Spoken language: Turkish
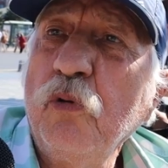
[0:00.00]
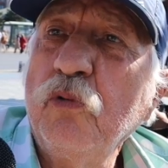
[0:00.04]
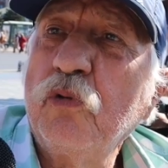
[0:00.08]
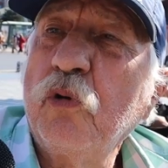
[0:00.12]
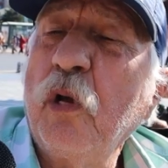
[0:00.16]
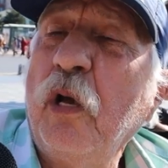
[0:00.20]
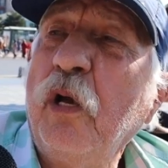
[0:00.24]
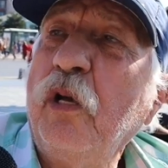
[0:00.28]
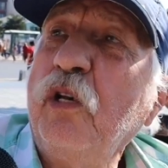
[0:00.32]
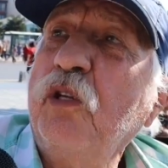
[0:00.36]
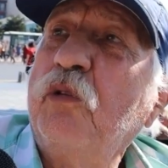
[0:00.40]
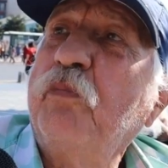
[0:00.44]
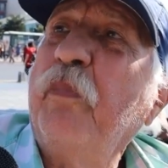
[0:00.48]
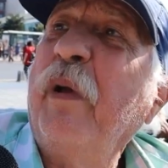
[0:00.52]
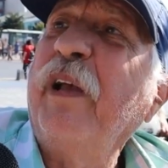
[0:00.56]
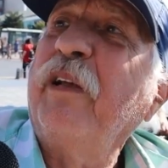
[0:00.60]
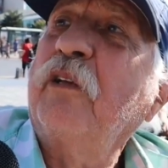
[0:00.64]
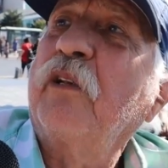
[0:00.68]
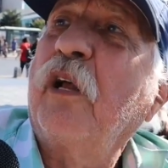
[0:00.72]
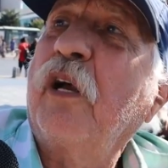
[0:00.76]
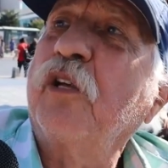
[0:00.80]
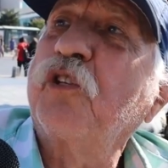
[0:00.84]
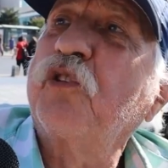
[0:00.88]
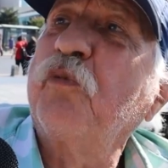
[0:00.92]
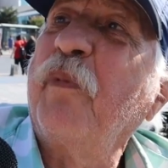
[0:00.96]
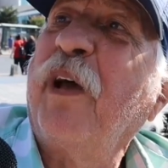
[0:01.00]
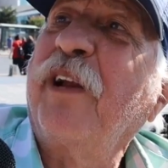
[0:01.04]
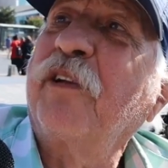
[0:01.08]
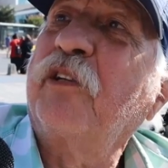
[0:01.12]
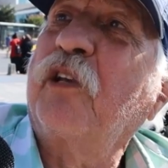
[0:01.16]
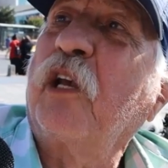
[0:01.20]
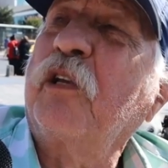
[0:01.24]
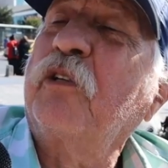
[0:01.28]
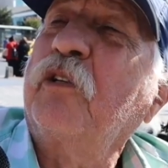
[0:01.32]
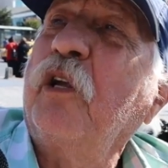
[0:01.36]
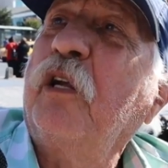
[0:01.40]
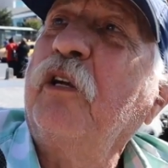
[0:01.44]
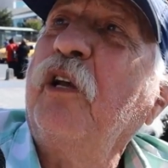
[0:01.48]
önce eğitmek lazım.
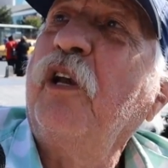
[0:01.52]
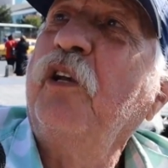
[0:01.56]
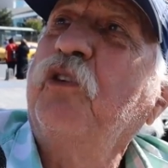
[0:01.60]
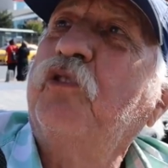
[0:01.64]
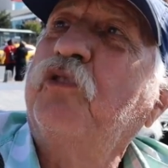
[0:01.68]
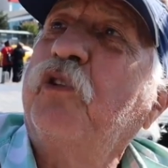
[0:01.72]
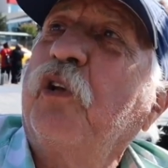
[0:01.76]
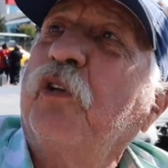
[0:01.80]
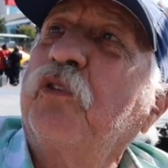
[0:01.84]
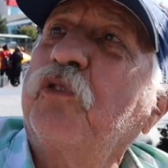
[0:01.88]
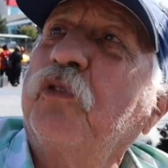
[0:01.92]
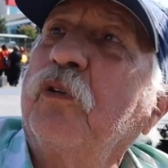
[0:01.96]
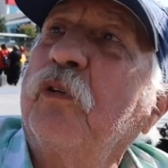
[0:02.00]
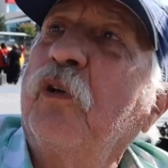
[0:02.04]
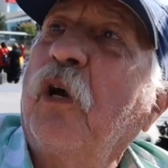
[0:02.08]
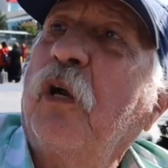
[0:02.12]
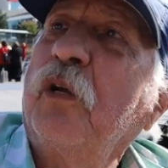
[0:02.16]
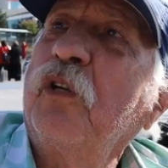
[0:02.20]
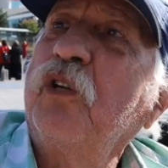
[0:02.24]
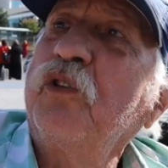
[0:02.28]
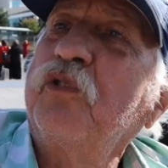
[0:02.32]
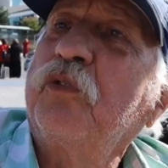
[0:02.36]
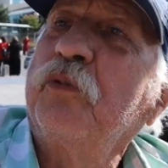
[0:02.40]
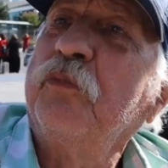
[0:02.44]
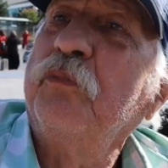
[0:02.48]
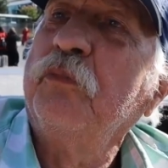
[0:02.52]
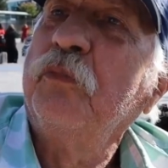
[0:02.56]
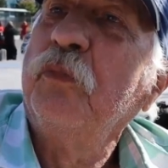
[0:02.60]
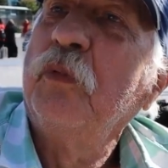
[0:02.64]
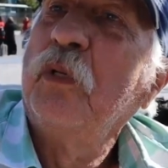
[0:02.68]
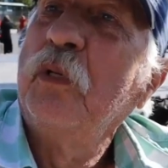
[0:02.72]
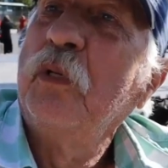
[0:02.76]
Erkekleri eğiteceksin kardeşim.